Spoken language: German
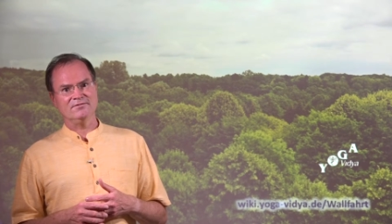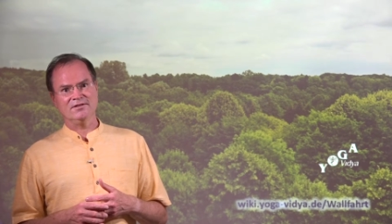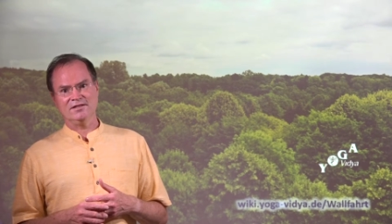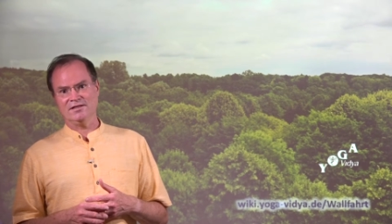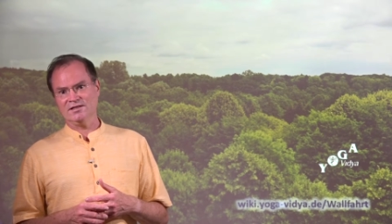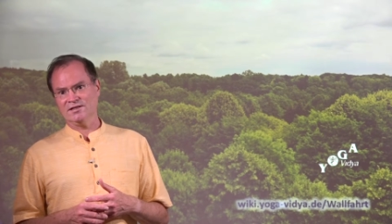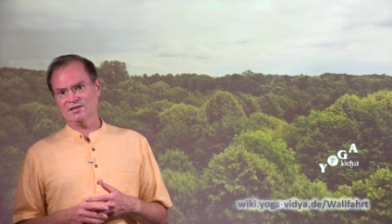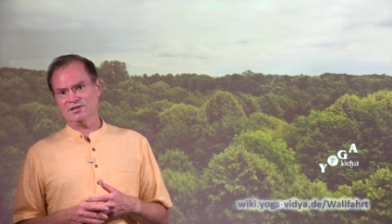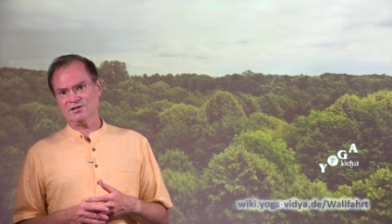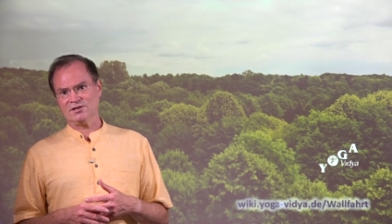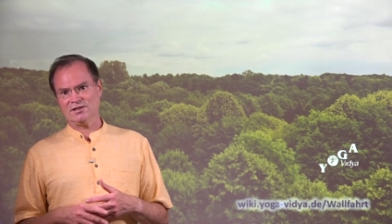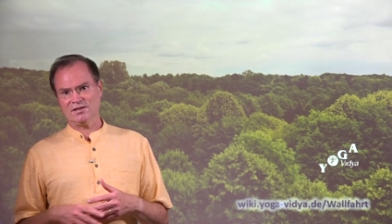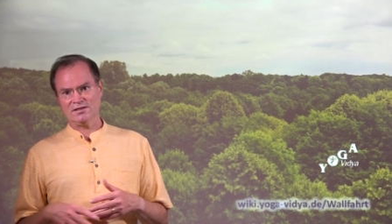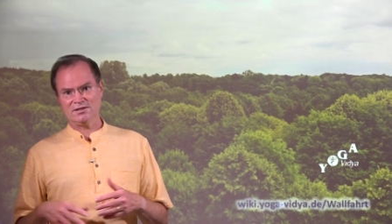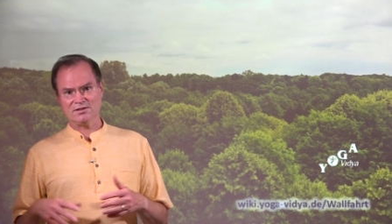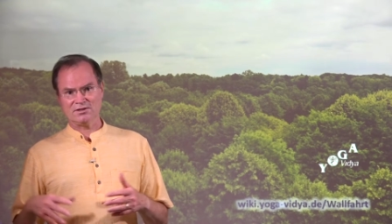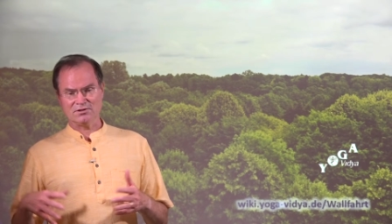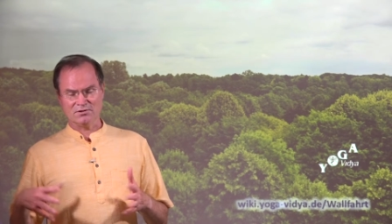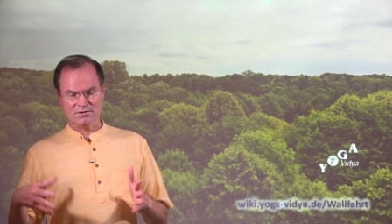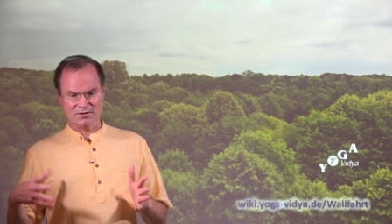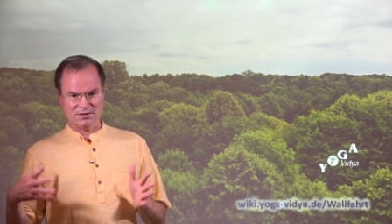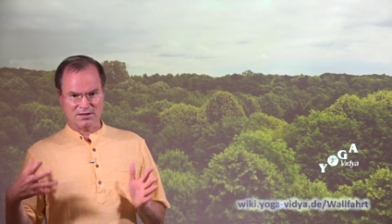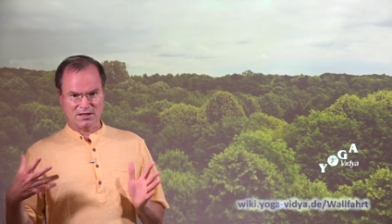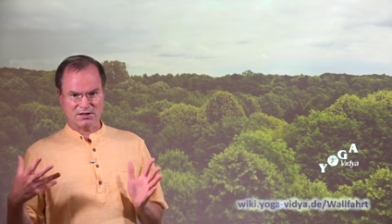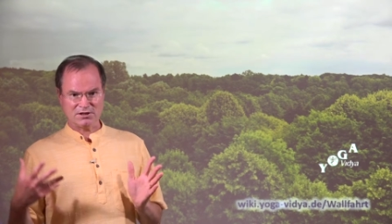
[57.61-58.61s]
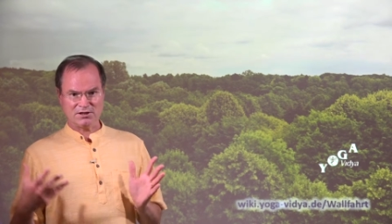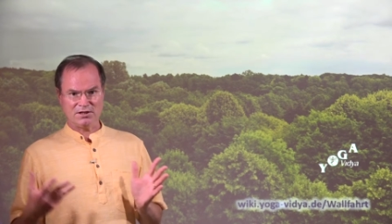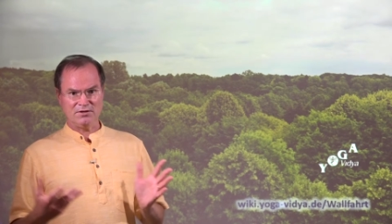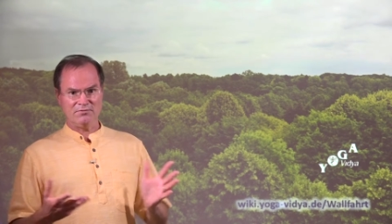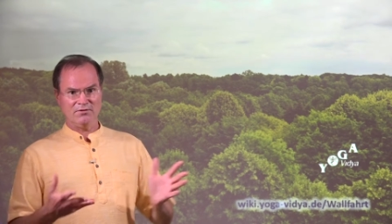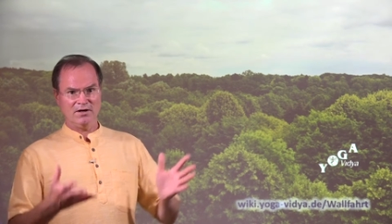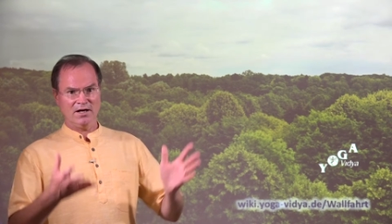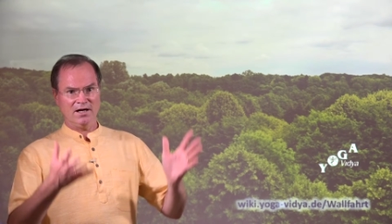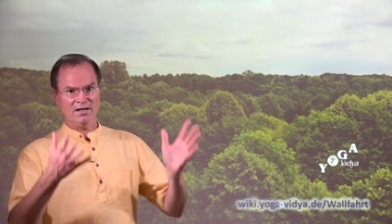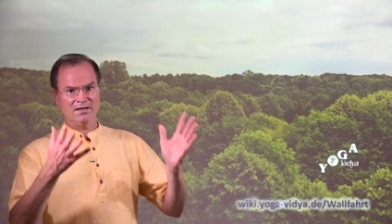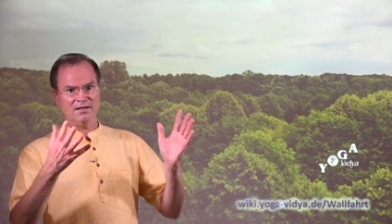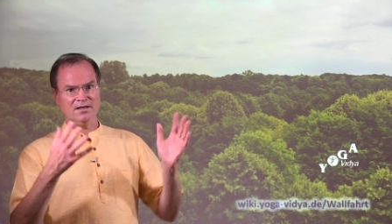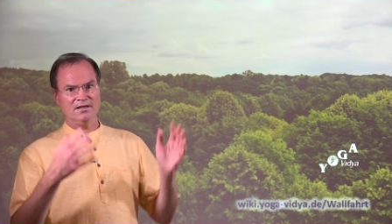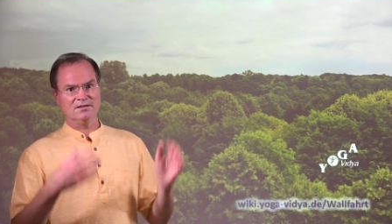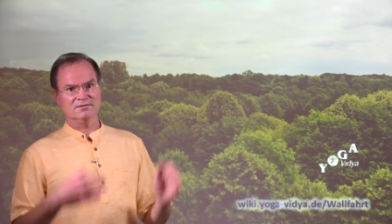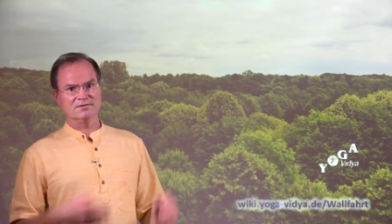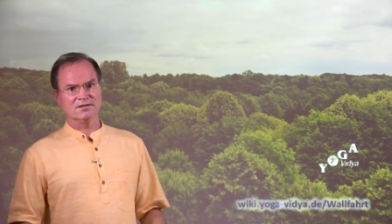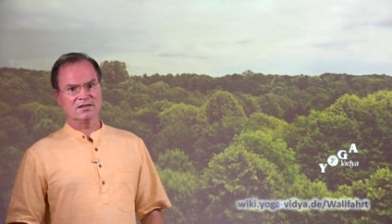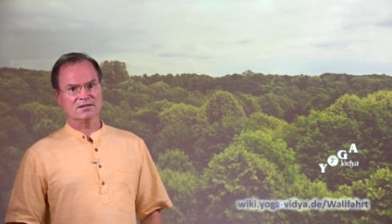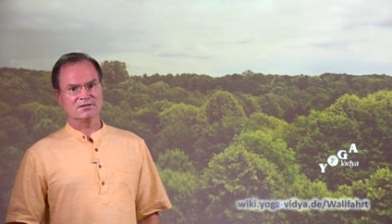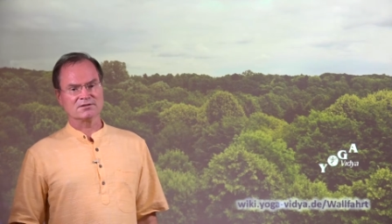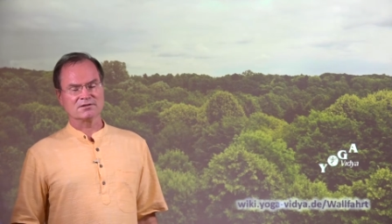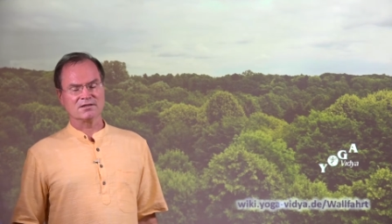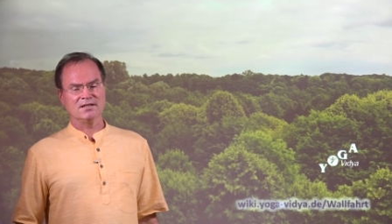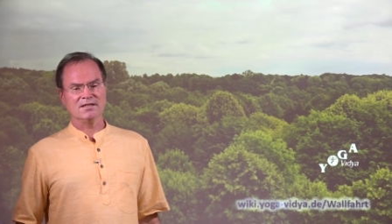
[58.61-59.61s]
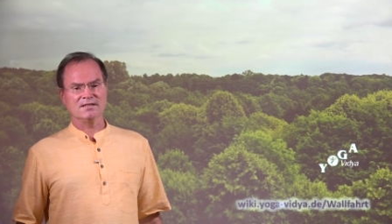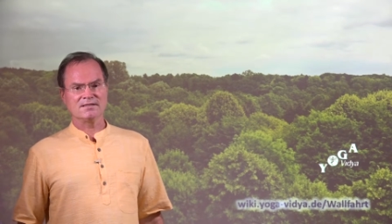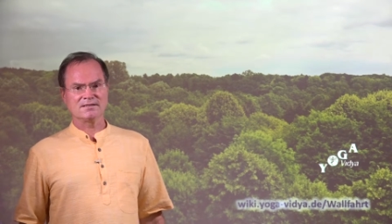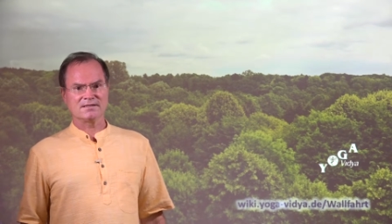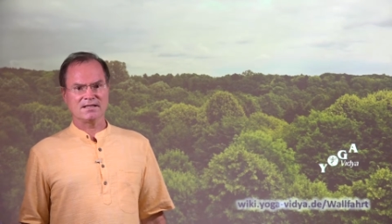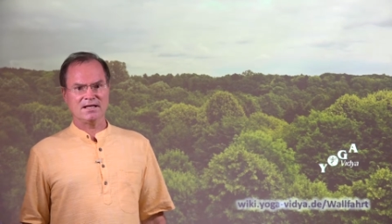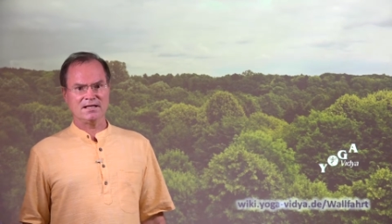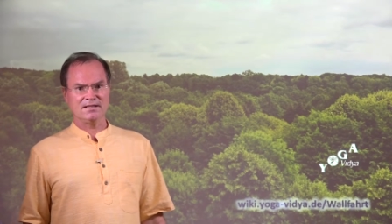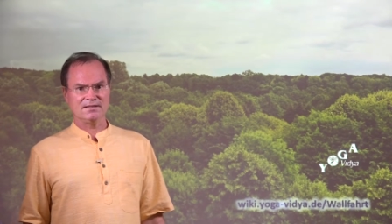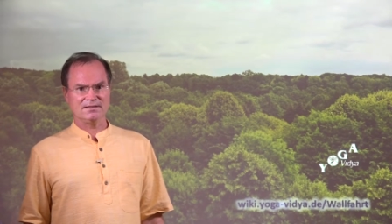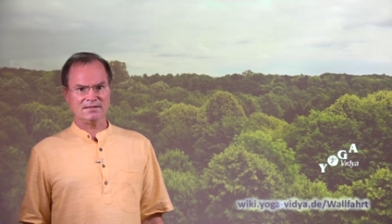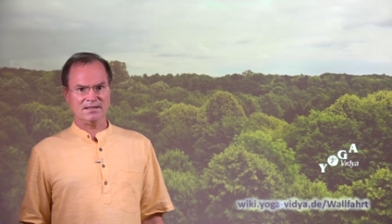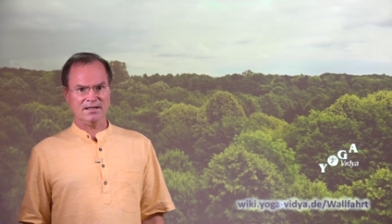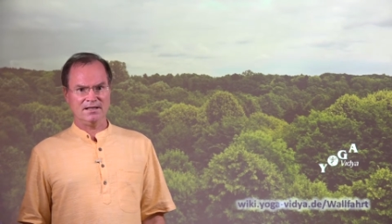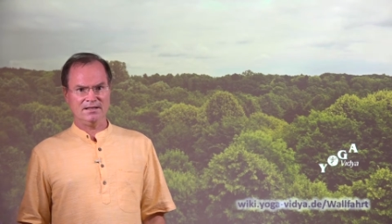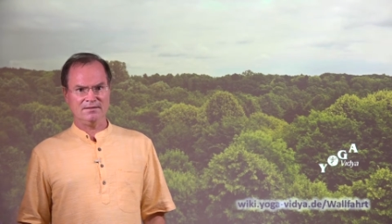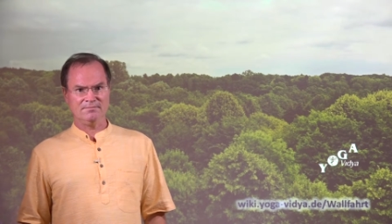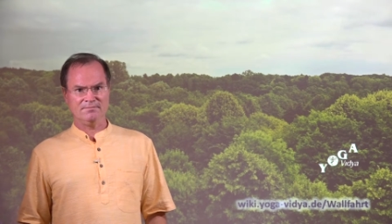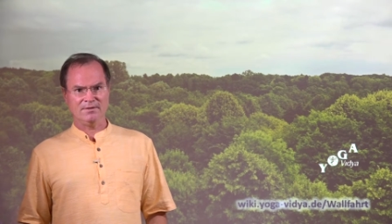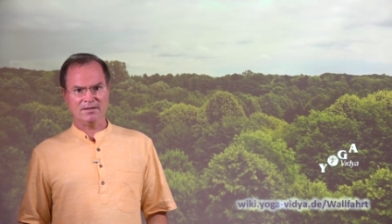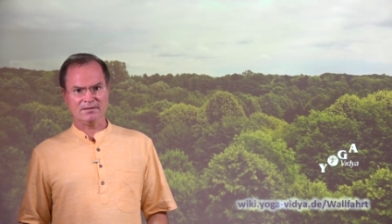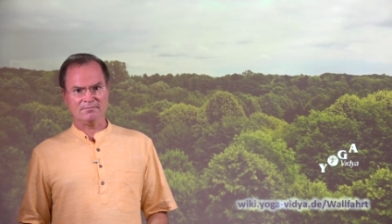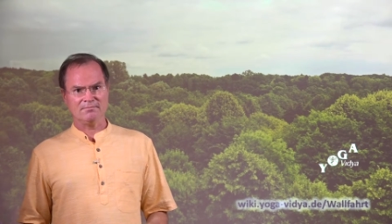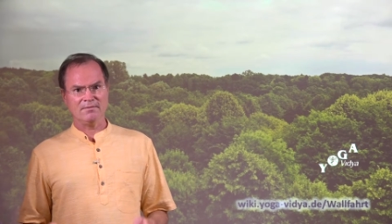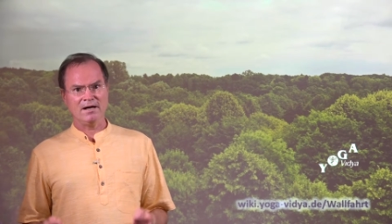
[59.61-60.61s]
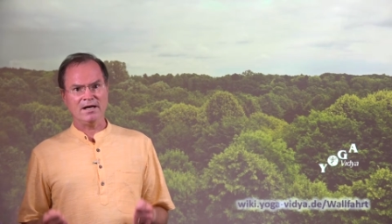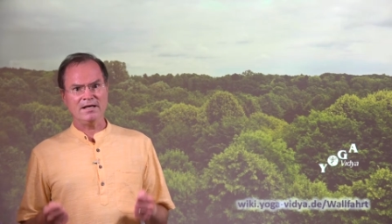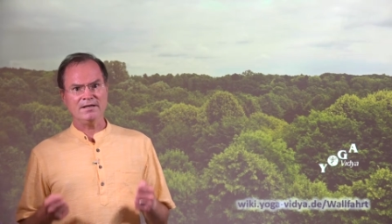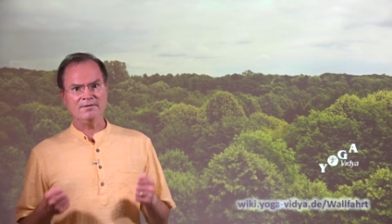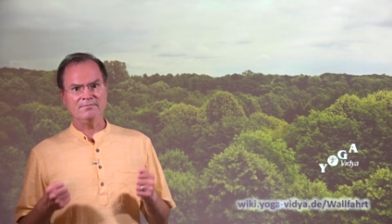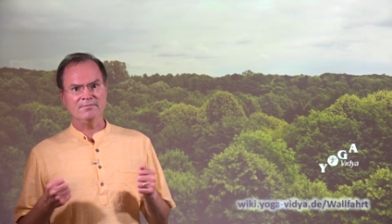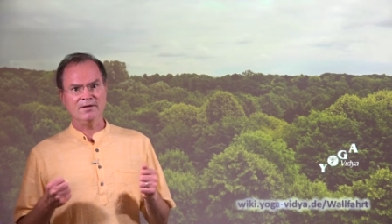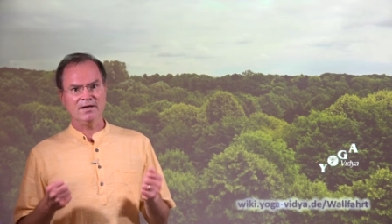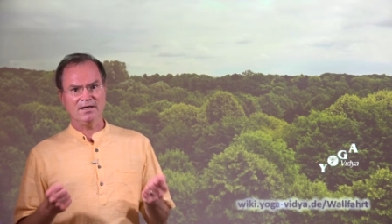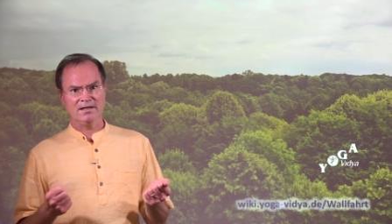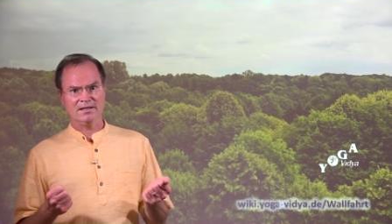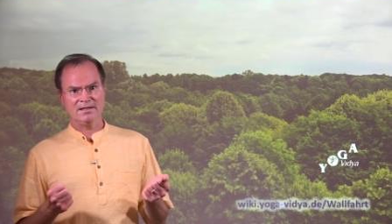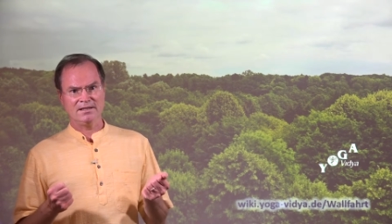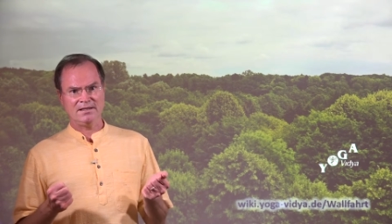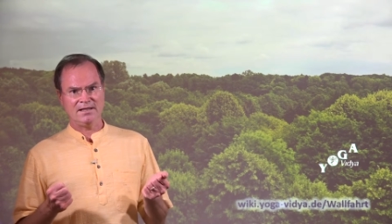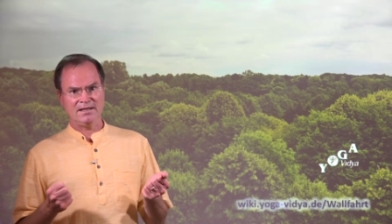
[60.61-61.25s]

wenn ich ins unser Shivalai Retreat Center in Bad Meinberg